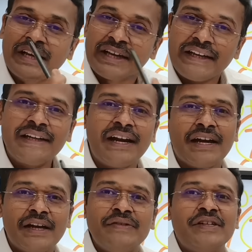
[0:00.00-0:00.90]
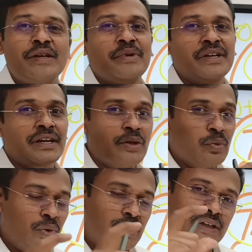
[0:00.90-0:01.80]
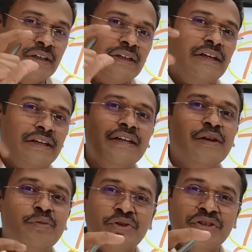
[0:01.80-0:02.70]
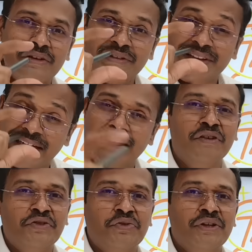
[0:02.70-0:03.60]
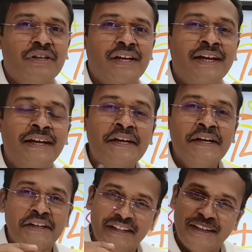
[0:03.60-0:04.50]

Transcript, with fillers: என்ன அளவு அப்படிங்கறத உங்களுக்கு என்னால முடிஞ்ச அளவு தெளிவா சொல்லியிருக்கிறேன் இது